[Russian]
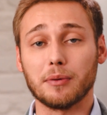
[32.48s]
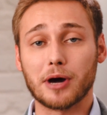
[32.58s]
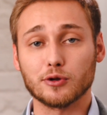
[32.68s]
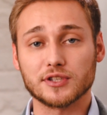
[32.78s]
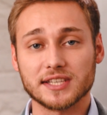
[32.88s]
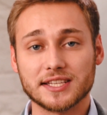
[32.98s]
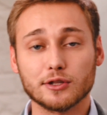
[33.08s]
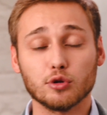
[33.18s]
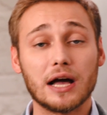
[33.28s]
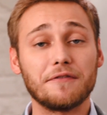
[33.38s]
и побороться за
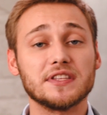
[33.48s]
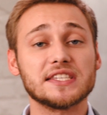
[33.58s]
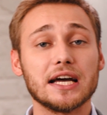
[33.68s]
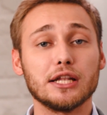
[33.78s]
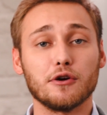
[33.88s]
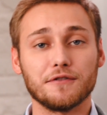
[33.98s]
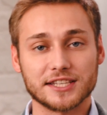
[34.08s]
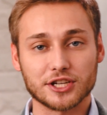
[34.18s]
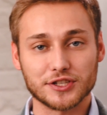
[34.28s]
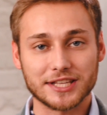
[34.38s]
титул официального
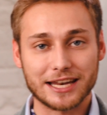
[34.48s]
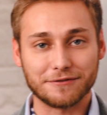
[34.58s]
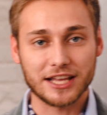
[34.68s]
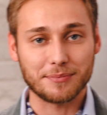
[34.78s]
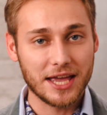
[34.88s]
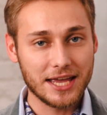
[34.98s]
визажиста Арифлейм